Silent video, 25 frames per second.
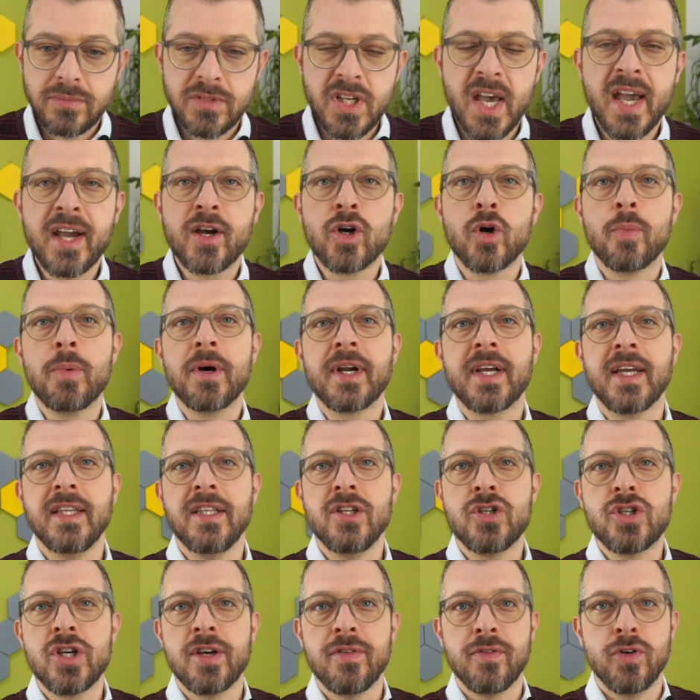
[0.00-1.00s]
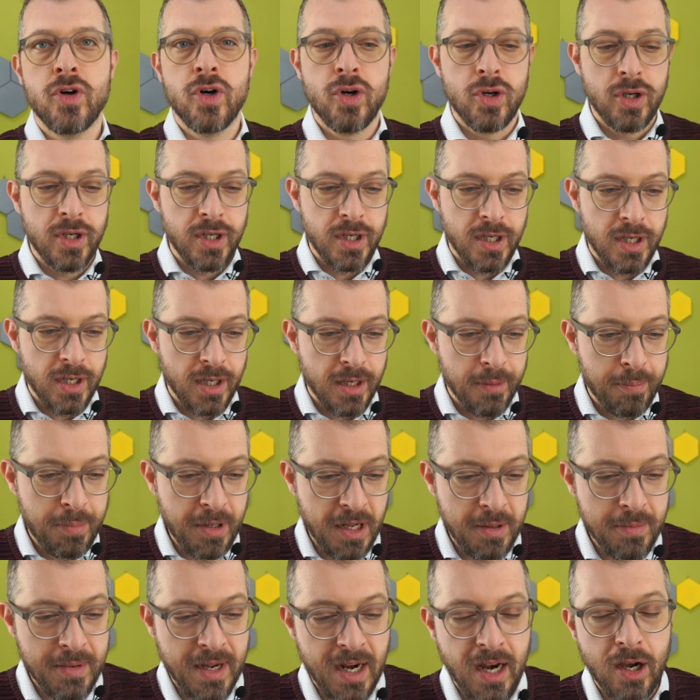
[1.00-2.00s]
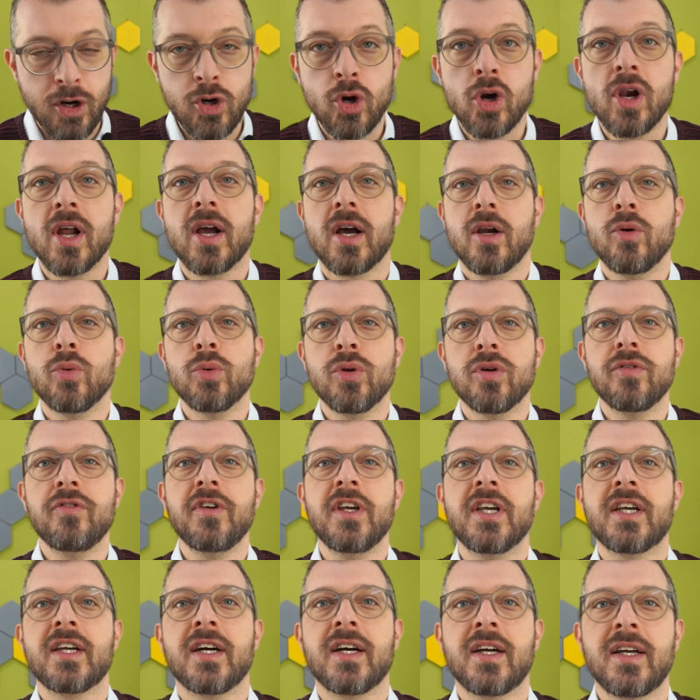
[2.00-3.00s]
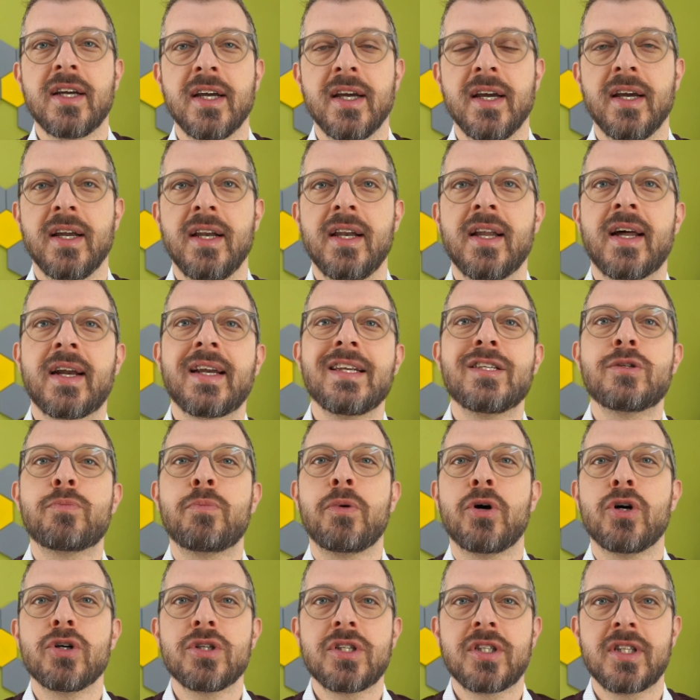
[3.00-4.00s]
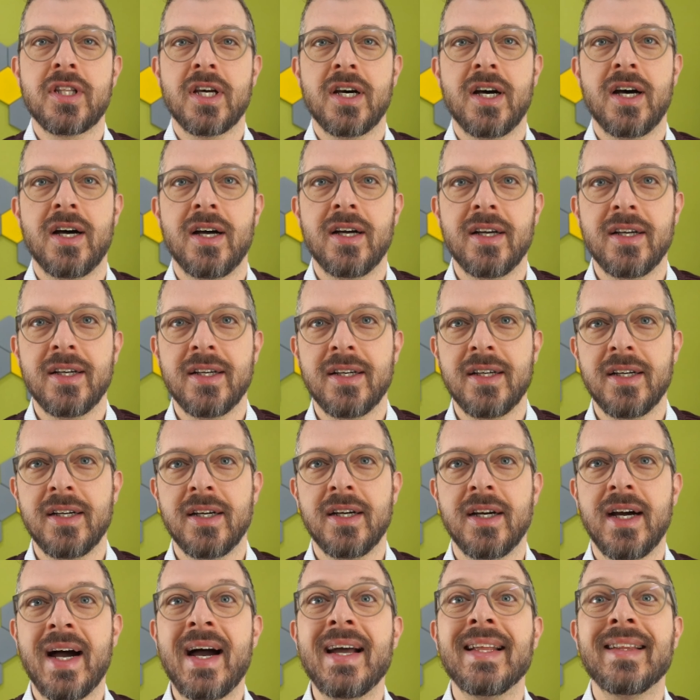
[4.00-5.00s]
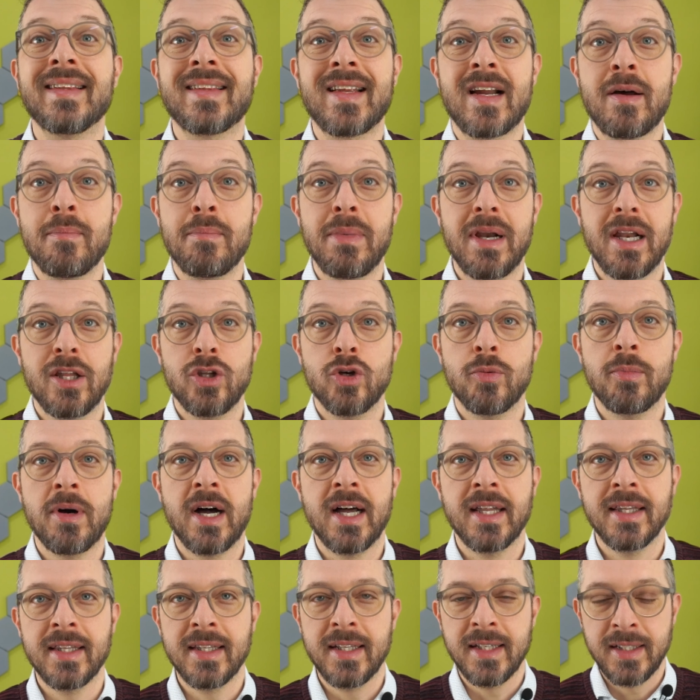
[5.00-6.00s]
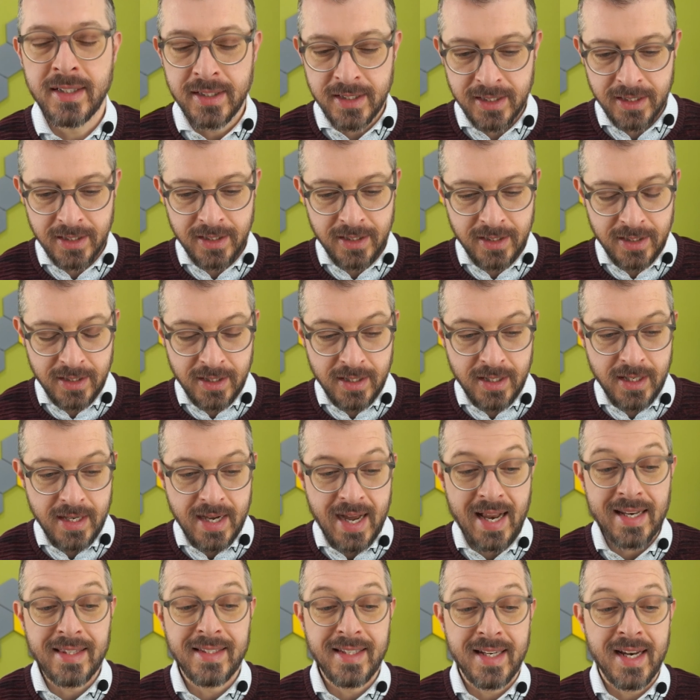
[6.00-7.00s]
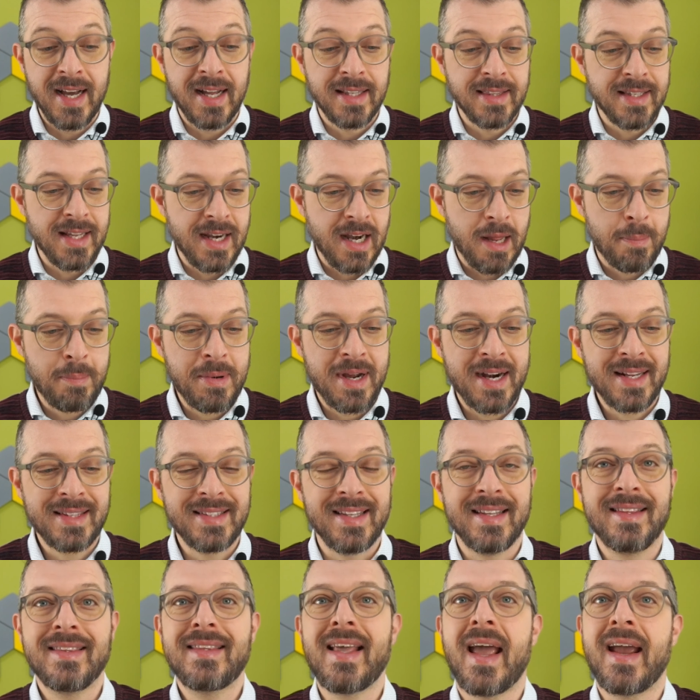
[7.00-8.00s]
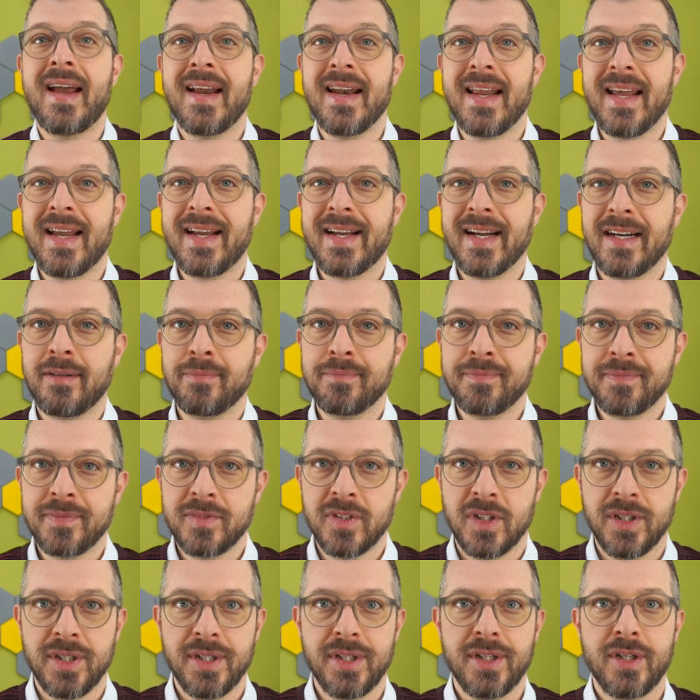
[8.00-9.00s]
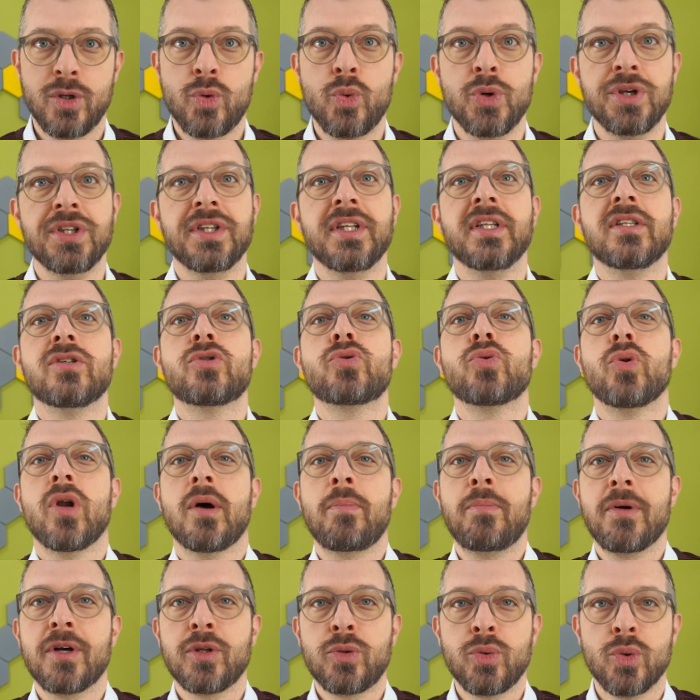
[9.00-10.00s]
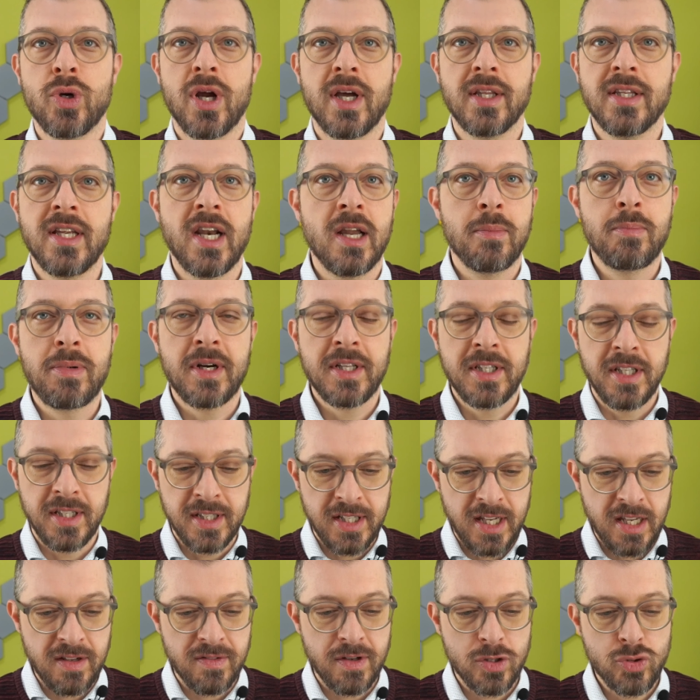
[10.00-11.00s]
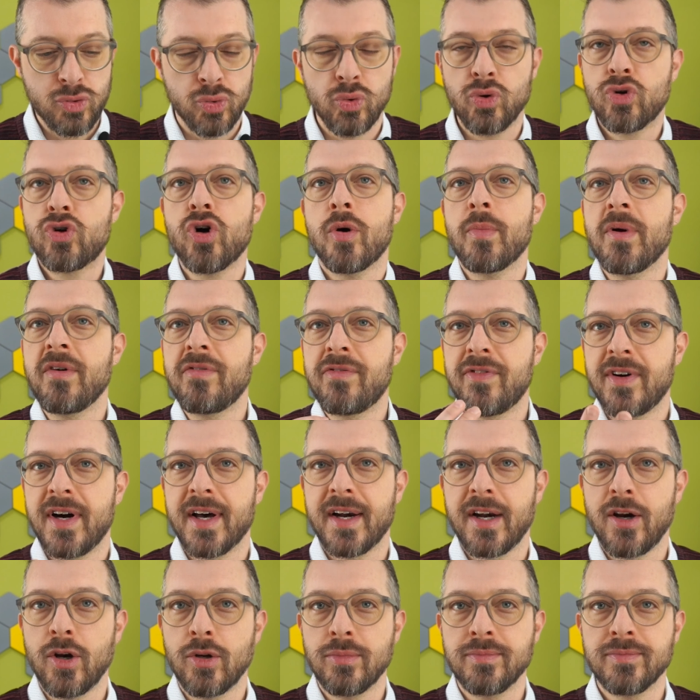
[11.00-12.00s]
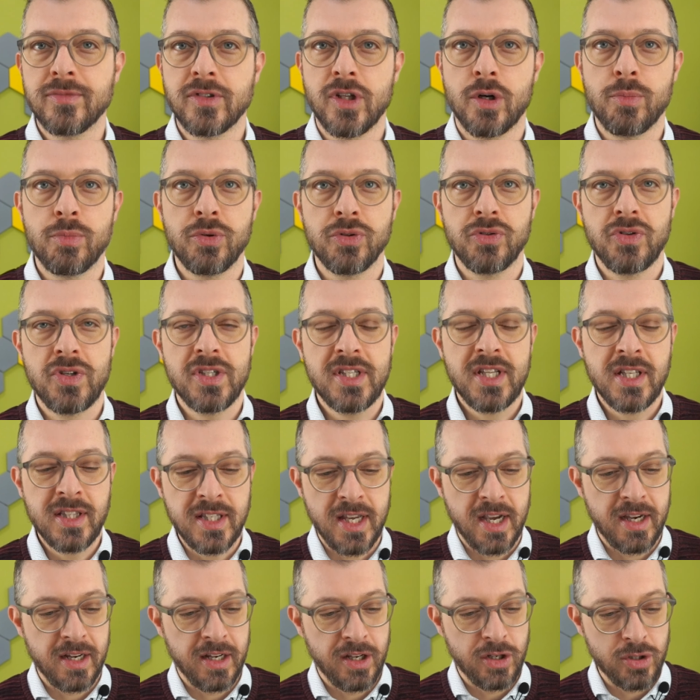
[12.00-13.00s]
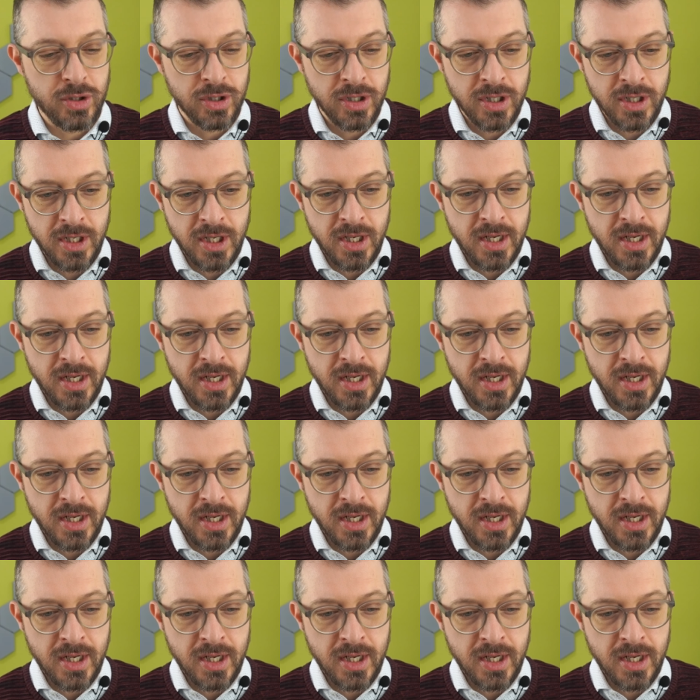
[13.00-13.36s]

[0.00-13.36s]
ecco perché dicevo eh, prima alla collega Ludovica che la risposta eh, a entrambe le domande al di là della parte tecnica, eh, quindi sull'apertura della partita IVA, sul come farlo da un punto di vista tecnico,